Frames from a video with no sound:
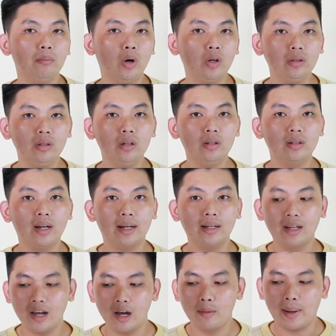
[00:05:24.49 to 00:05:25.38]
mod chức
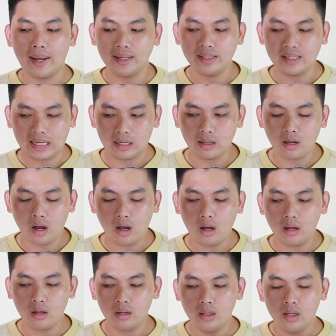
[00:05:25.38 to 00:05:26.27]
năng cơ bản sẵn
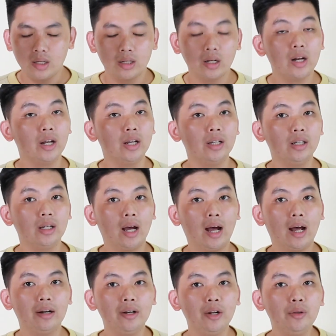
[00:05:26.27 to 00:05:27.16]
có thì
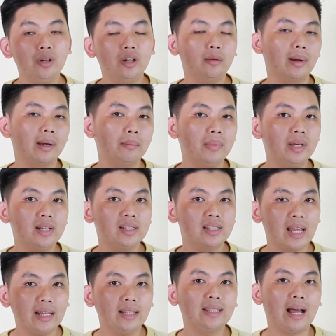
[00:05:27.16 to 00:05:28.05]
nếu như các bạn biết
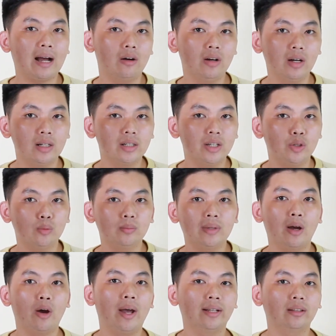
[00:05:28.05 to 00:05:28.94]
sáng tạo hơn thì
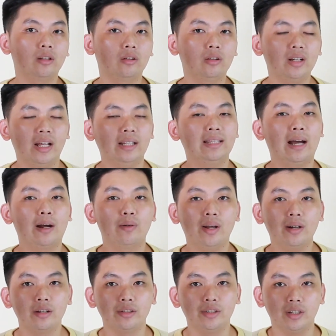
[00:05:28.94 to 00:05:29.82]
chúng ta hoàn toàn có thể tạo
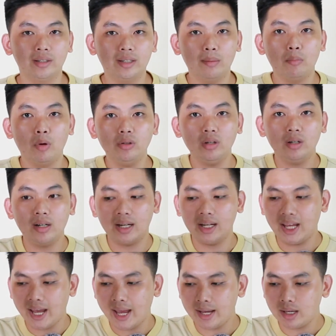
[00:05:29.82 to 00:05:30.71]
ra được những cái mod chức
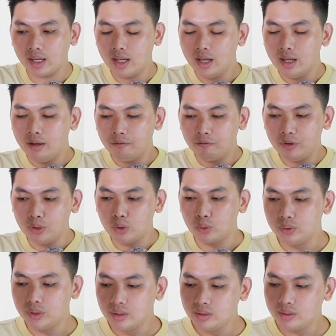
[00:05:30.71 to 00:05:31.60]
năng khác. Ví
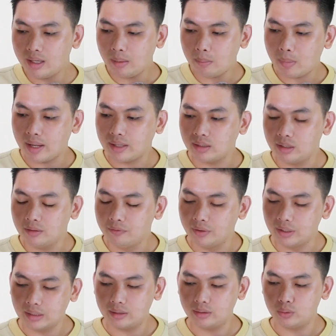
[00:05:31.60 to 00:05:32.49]
dụ như các bạn chỉ
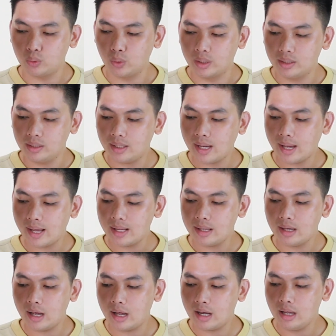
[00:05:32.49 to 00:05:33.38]
việc chuyển
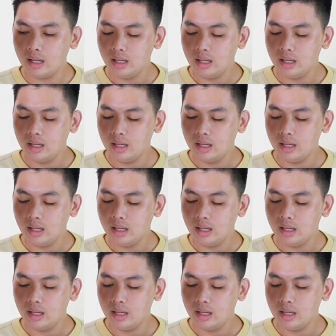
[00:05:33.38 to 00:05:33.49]
cái